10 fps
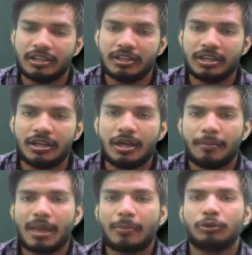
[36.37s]
ठीक है
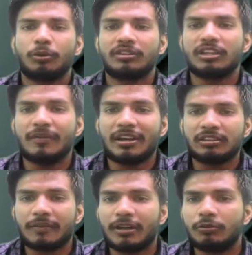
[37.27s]
मैं आपको थोड़ा सा
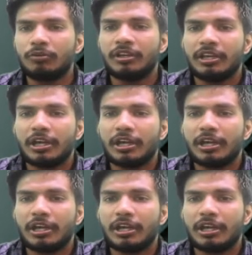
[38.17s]
रिवाइज करवा दूँ